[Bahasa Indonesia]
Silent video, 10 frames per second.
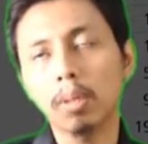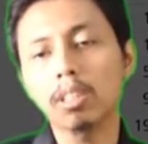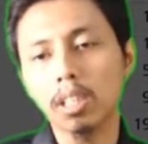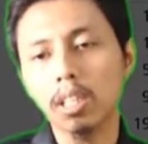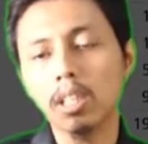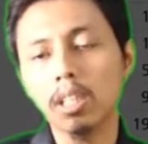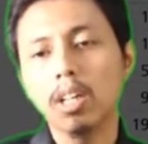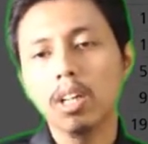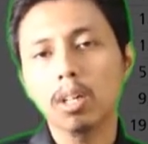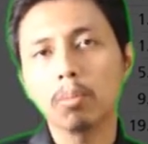kecil,
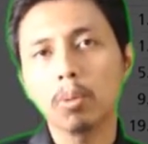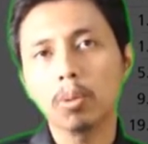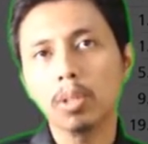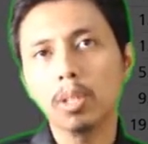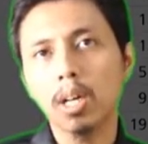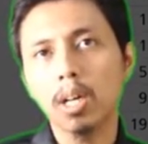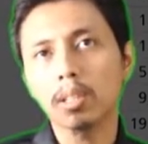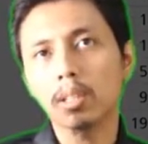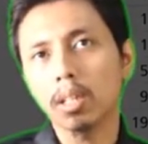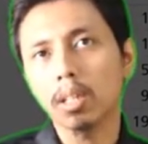kemudian